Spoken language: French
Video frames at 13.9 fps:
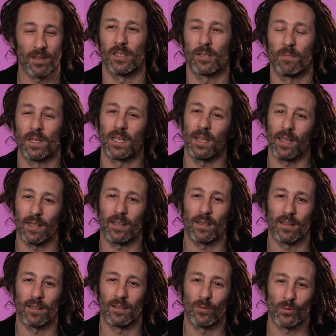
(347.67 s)
Je mets très
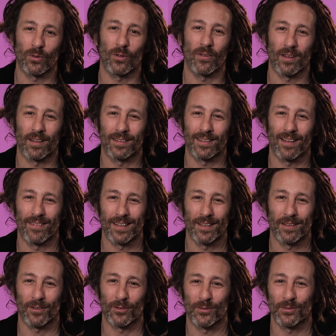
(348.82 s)
très longtemps à
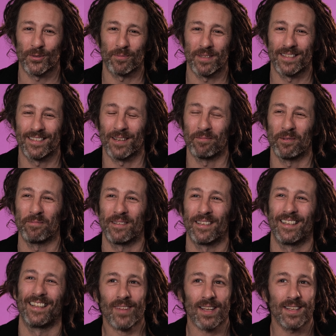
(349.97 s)
travailler euh, sur mes albums.
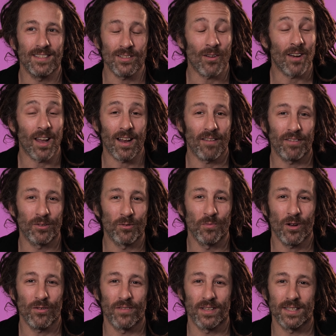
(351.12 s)
Il sort là à la fin du
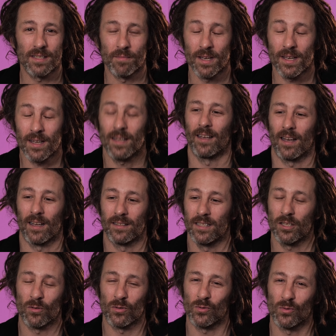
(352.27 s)
mois, le 26 mai. Il y a 10
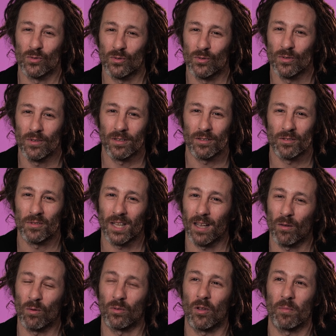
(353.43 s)
chansons dessus. Je suis très
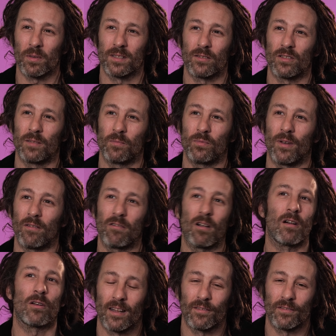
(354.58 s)
content parce que j'ai pu
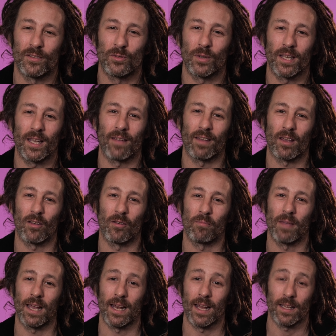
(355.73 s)
avoir euh, un featuring avec
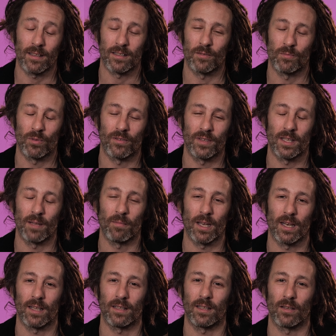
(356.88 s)
Mylan. J'ai pu inviter
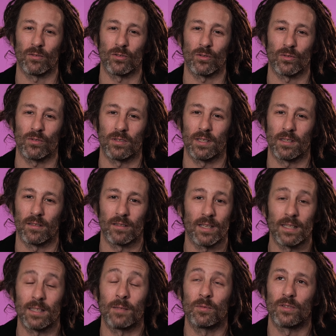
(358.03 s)
Mylan, qui est une chanteuse
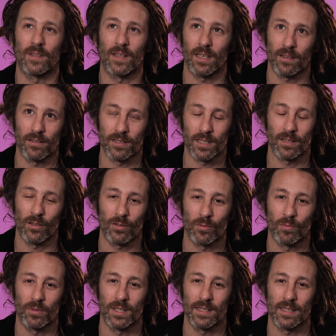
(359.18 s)
exceptionnelle que j'adore
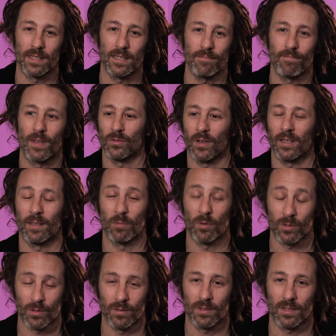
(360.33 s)
depuis des années, sur un des
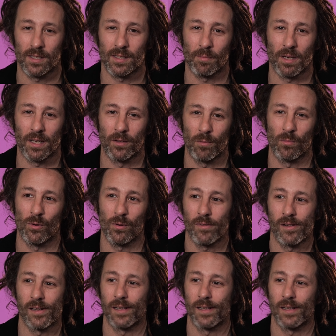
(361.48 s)
morceaux qui s'appelle Dumbo.